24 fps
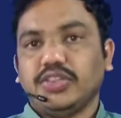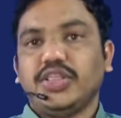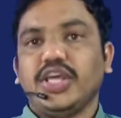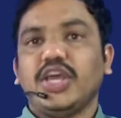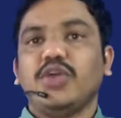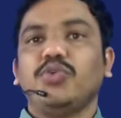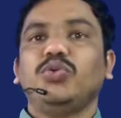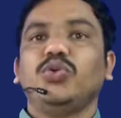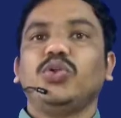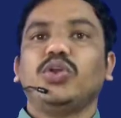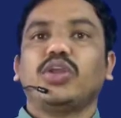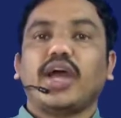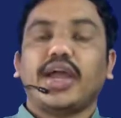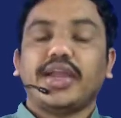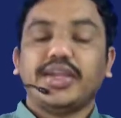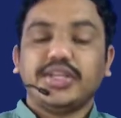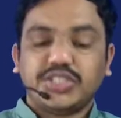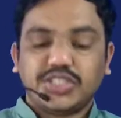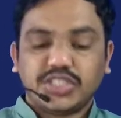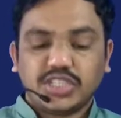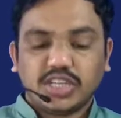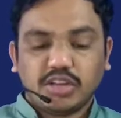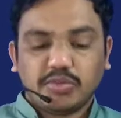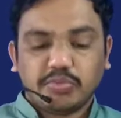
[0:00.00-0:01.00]
దేవుడు
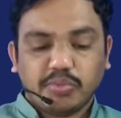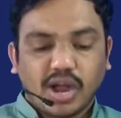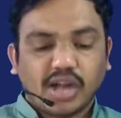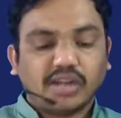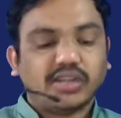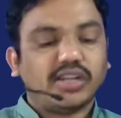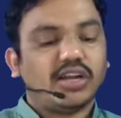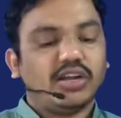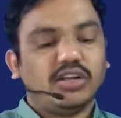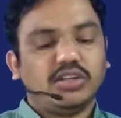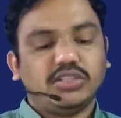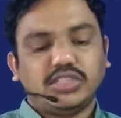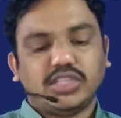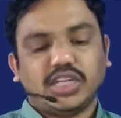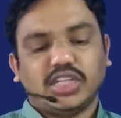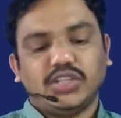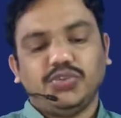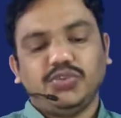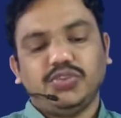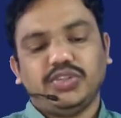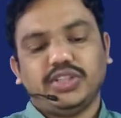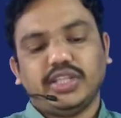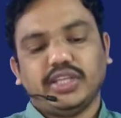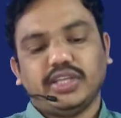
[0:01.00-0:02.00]
రాయించిన మాటలను
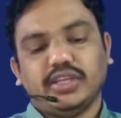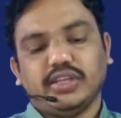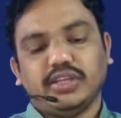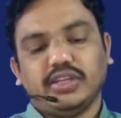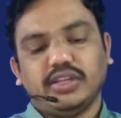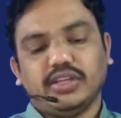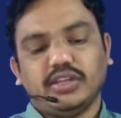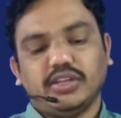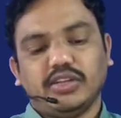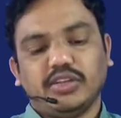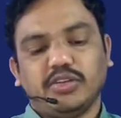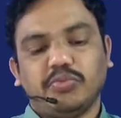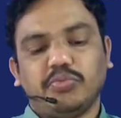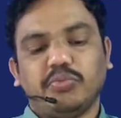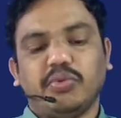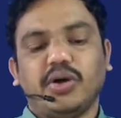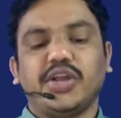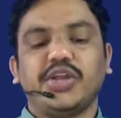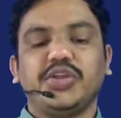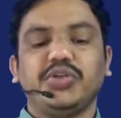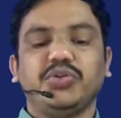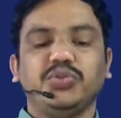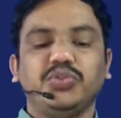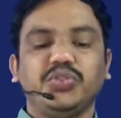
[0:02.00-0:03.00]
చదివితే
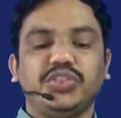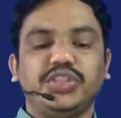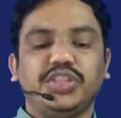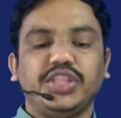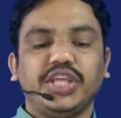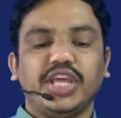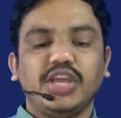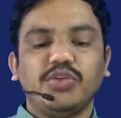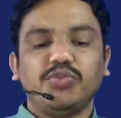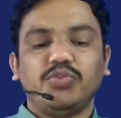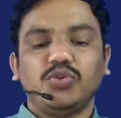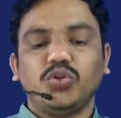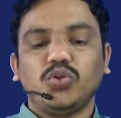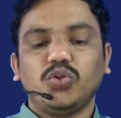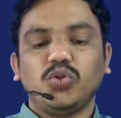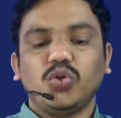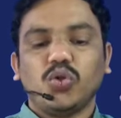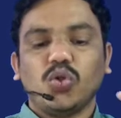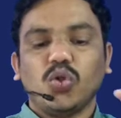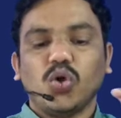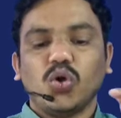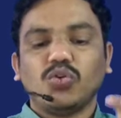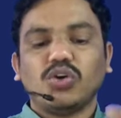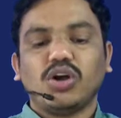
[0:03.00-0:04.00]
మరియు దేవుడు
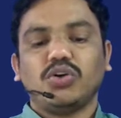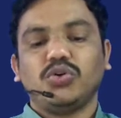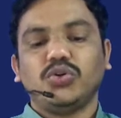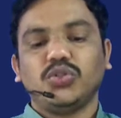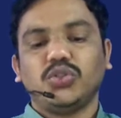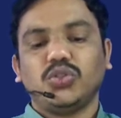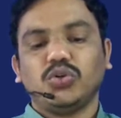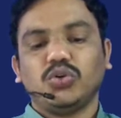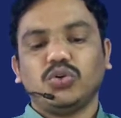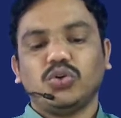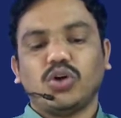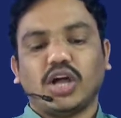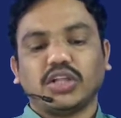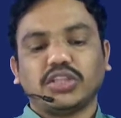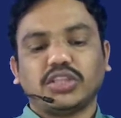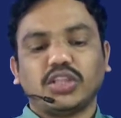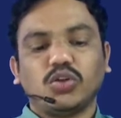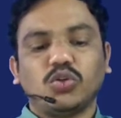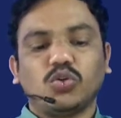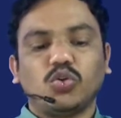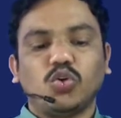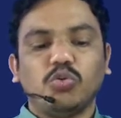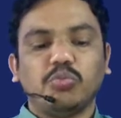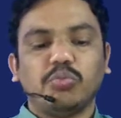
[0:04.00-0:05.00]
నోవాహుతో
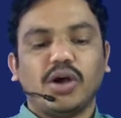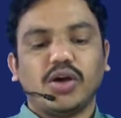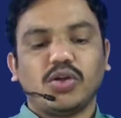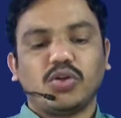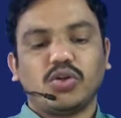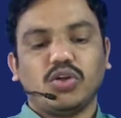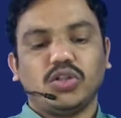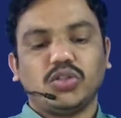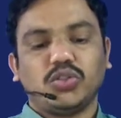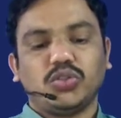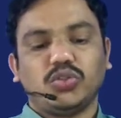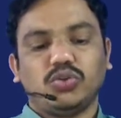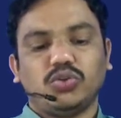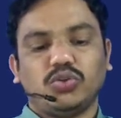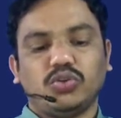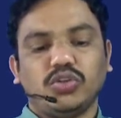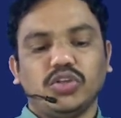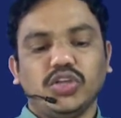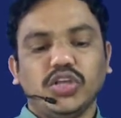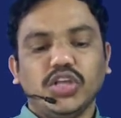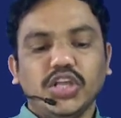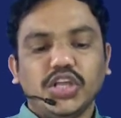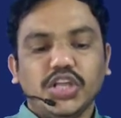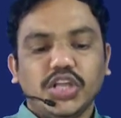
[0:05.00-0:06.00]
అతని కుమారులతో
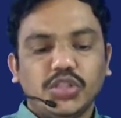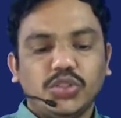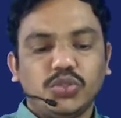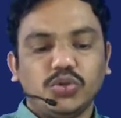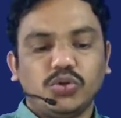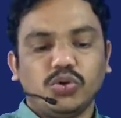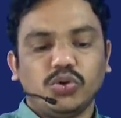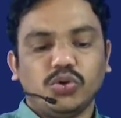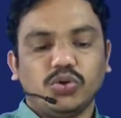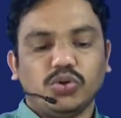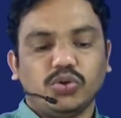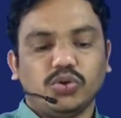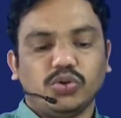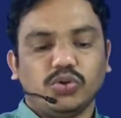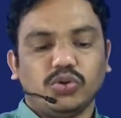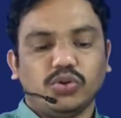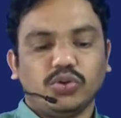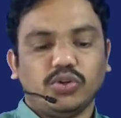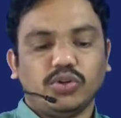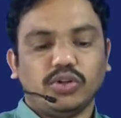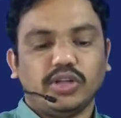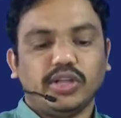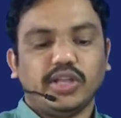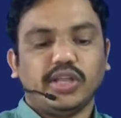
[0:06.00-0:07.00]
ఇదిగో
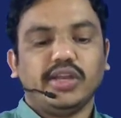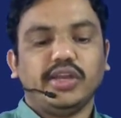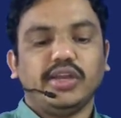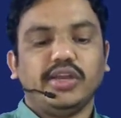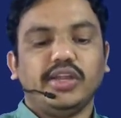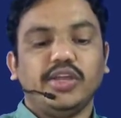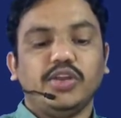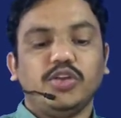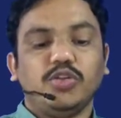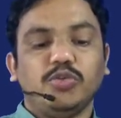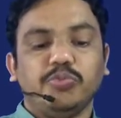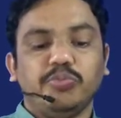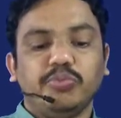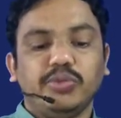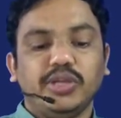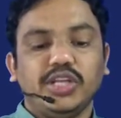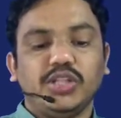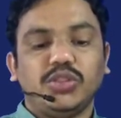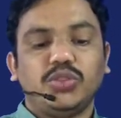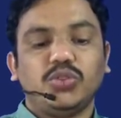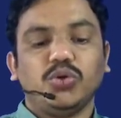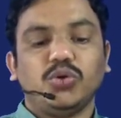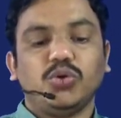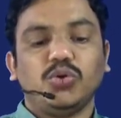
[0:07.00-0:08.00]
నేను
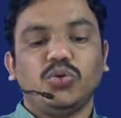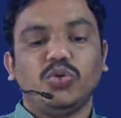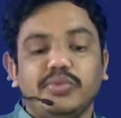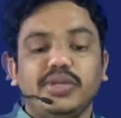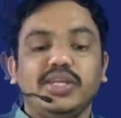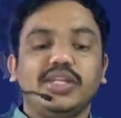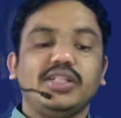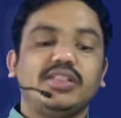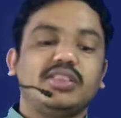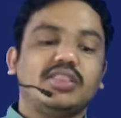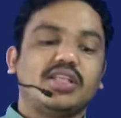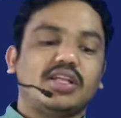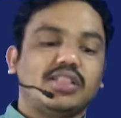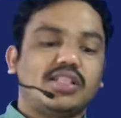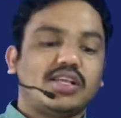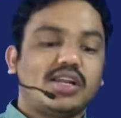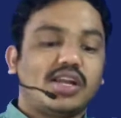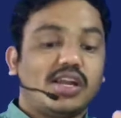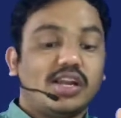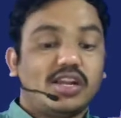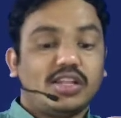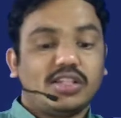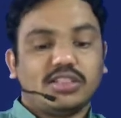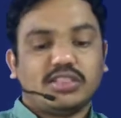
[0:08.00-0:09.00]
మీతోనూ మీ
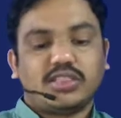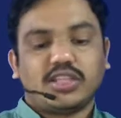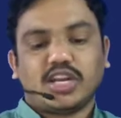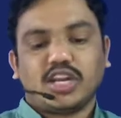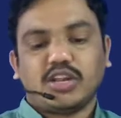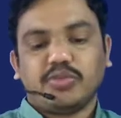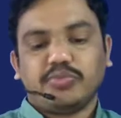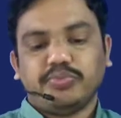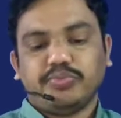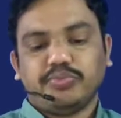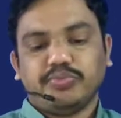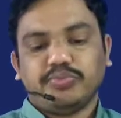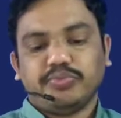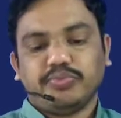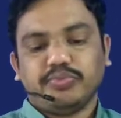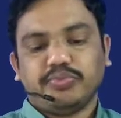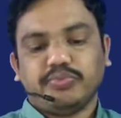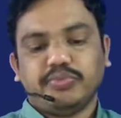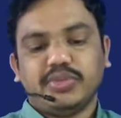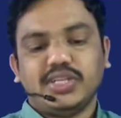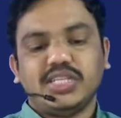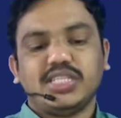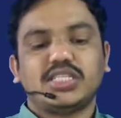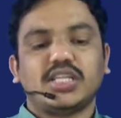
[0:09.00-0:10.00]
తదనంతరం
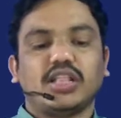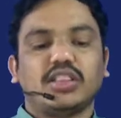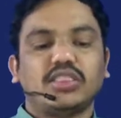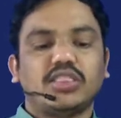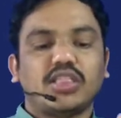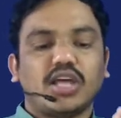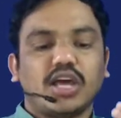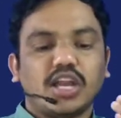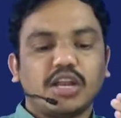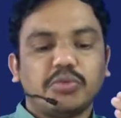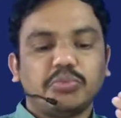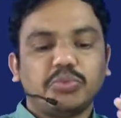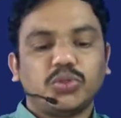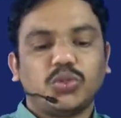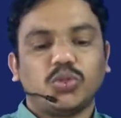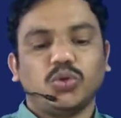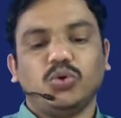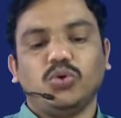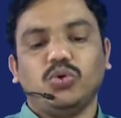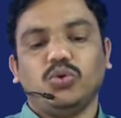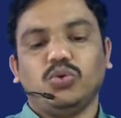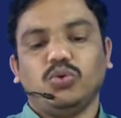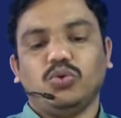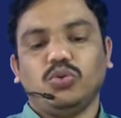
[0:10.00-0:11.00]
మీ
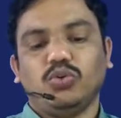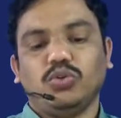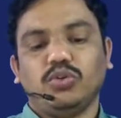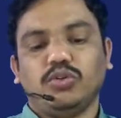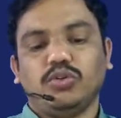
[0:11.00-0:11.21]
సంతానముతోనూ